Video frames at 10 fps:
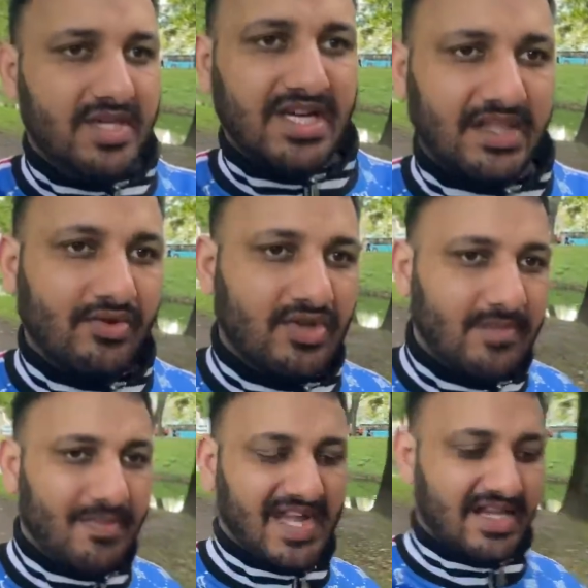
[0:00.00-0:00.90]
बता दूँ कि
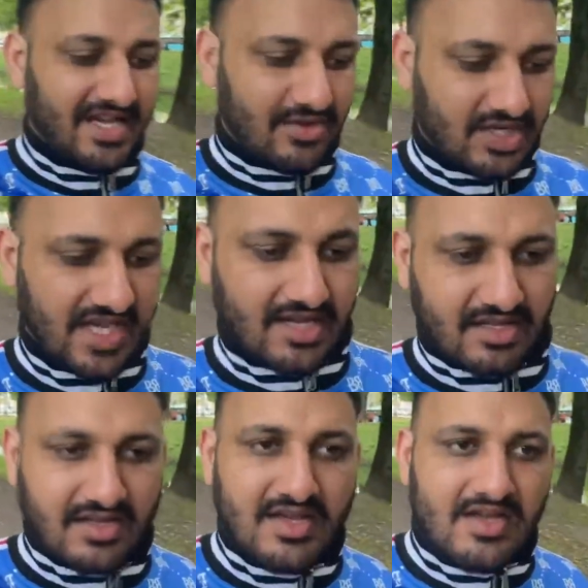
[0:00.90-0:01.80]
पहले क्या होता था
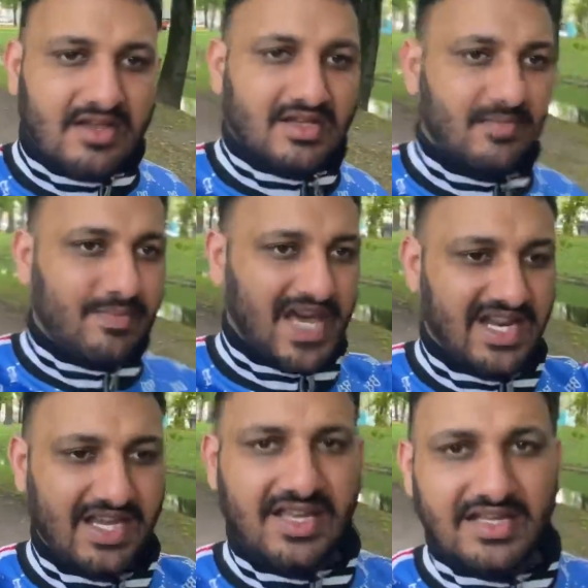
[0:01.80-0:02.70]
कि
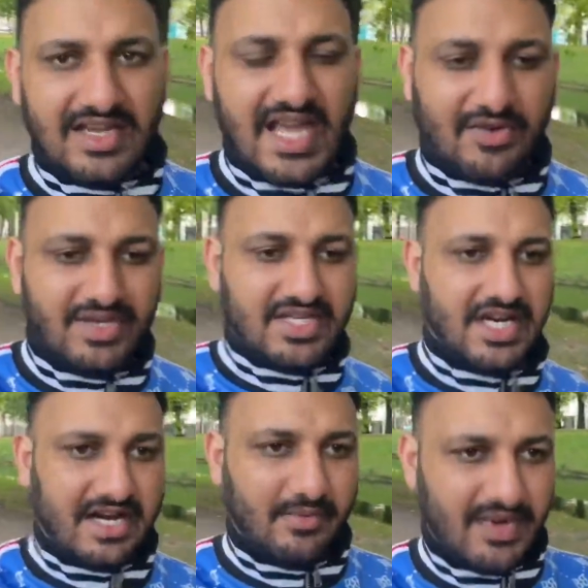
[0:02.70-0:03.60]
पहले लैंग्वेज
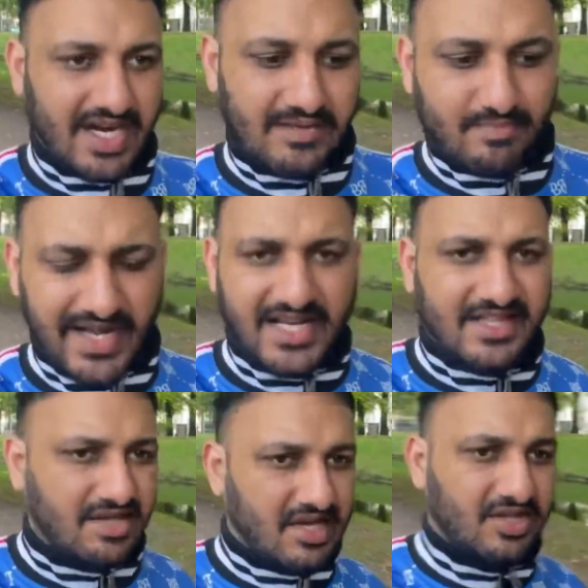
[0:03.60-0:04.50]
सर्टिफिकेट बन
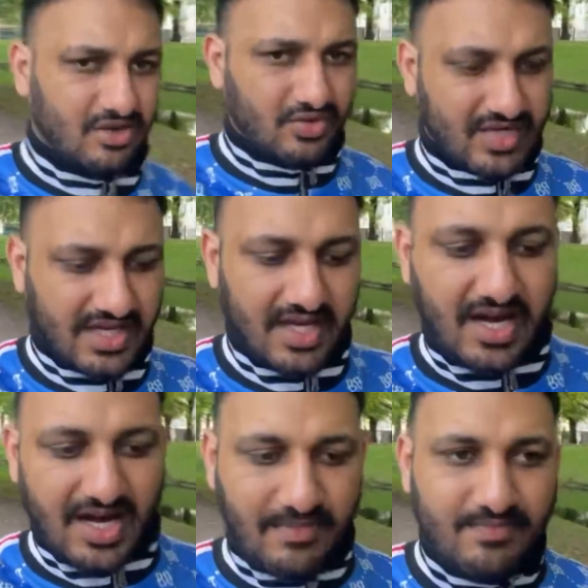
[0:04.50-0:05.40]
जाता था इधर उधर से
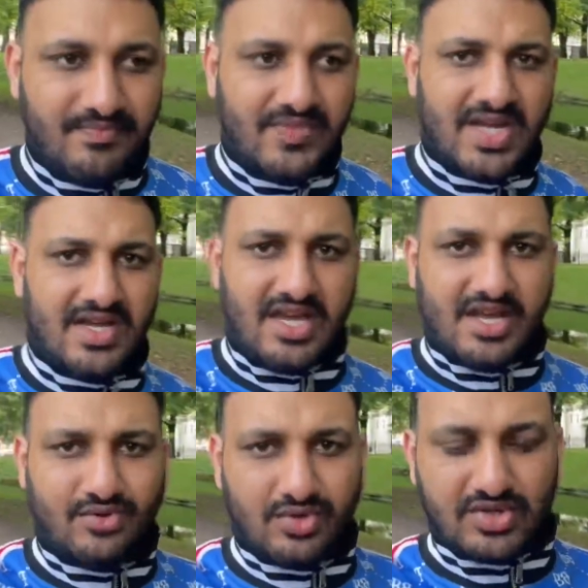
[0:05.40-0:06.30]
अब
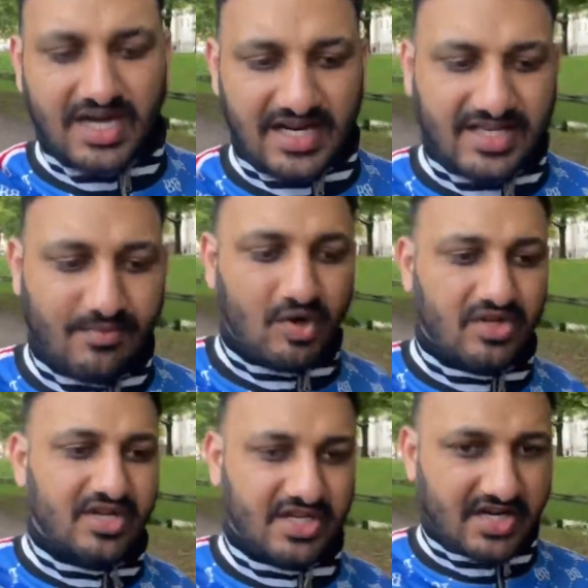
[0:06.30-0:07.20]
एक दो साल से
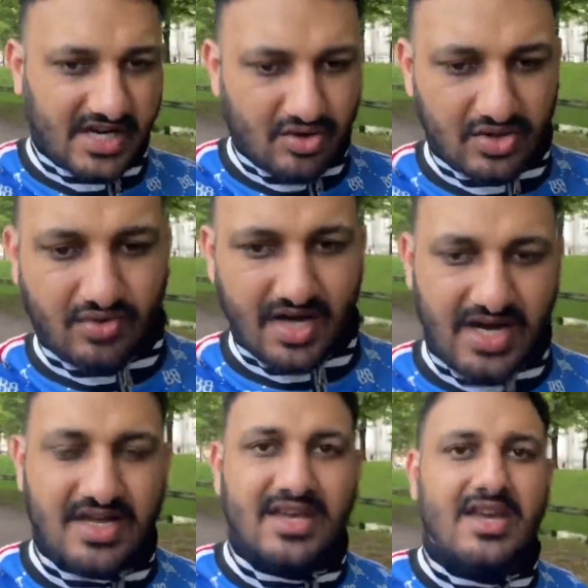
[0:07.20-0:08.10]
बहुत स्ट्रिक हो चुका
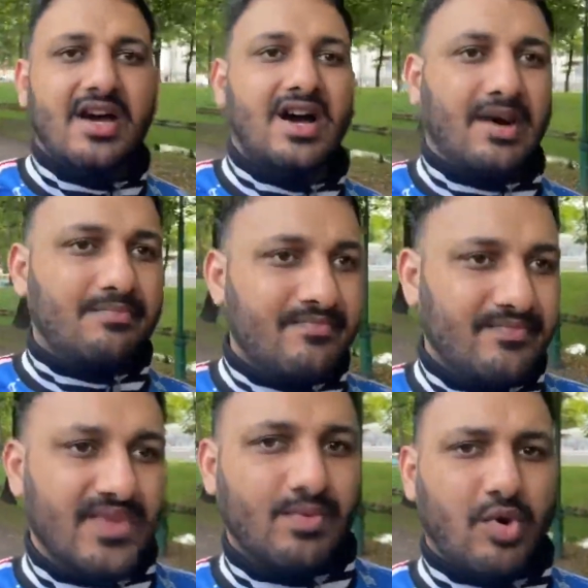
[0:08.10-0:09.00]
है अब
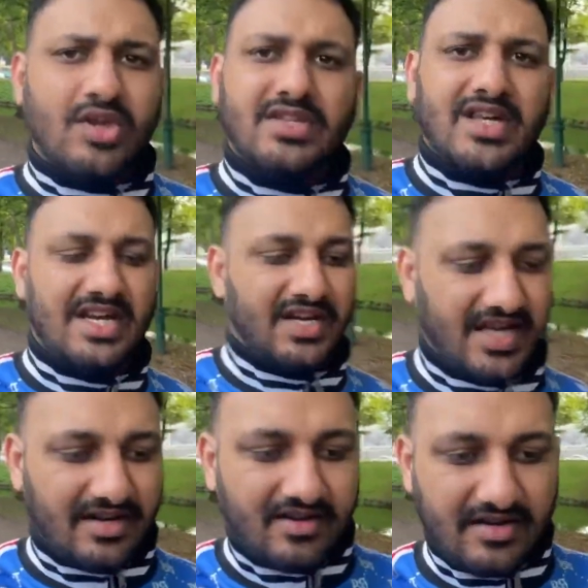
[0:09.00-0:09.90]
बहुत सारे
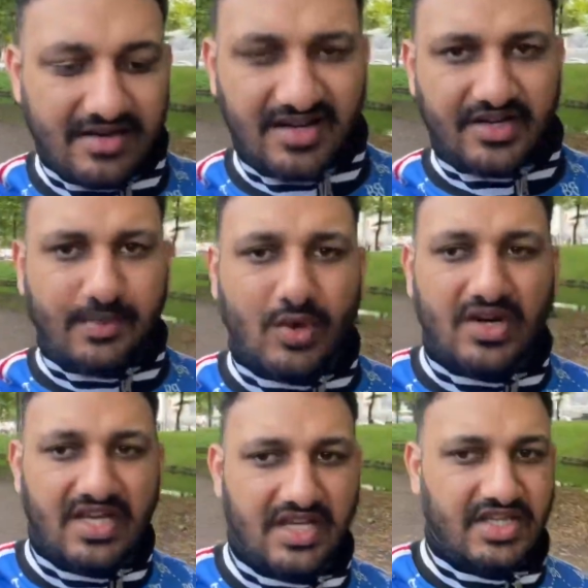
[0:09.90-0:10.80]
इंडियन
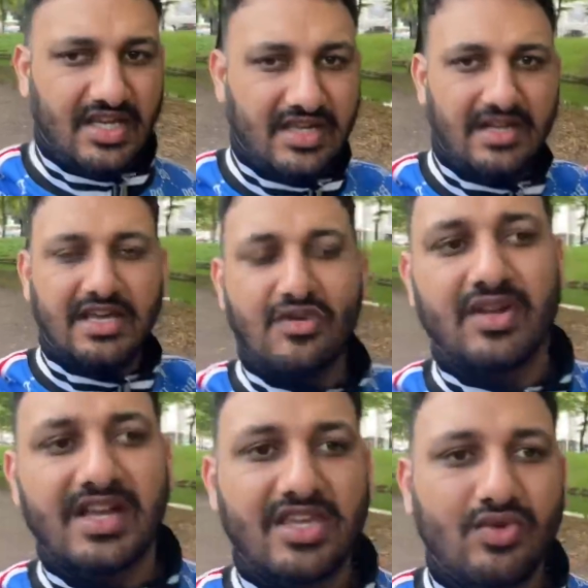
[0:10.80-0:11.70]
डिपोर्ट इसीलिए हो
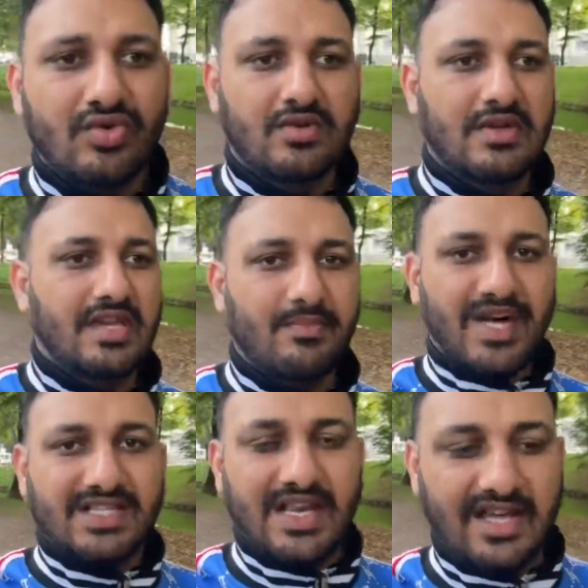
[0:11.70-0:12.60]
रहे हैं कि उनके
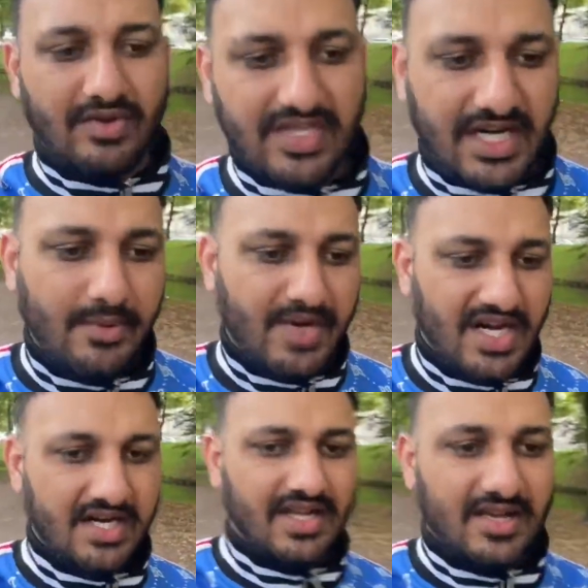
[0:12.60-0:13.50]
पास लैंग्वेज
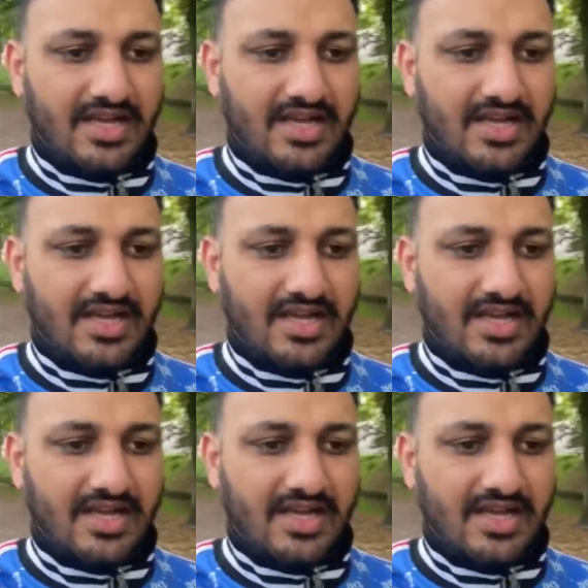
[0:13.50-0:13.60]
सर्टिफिकेट नहीं